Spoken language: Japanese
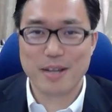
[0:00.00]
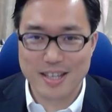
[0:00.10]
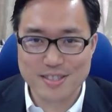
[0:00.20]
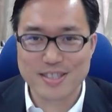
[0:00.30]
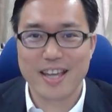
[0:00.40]
満
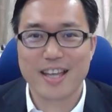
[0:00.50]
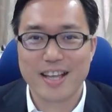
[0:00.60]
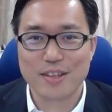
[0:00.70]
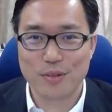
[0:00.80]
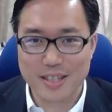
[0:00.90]
喫し
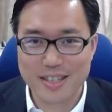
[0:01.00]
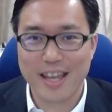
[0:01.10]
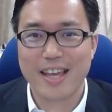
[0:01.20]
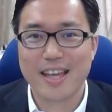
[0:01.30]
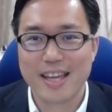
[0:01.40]
て乗り切っ
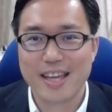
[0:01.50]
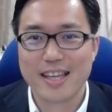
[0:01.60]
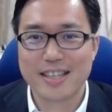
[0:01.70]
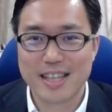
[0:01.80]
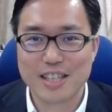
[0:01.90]
て
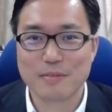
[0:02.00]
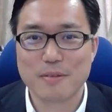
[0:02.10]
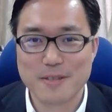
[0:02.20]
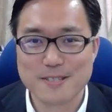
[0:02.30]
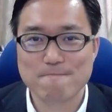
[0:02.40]
いきたいと
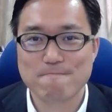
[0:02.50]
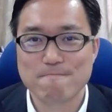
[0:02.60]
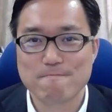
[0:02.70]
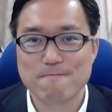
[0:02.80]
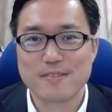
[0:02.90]
思います。
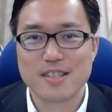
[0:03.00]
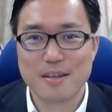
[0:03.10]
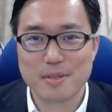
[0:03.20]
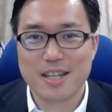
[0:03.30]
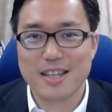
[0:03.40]

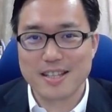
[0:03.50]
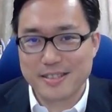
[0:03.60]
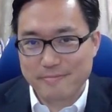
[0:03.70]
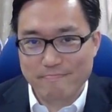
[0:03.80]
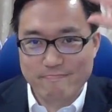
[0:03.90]
ではまた来
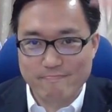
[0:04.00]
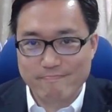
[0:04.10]
月。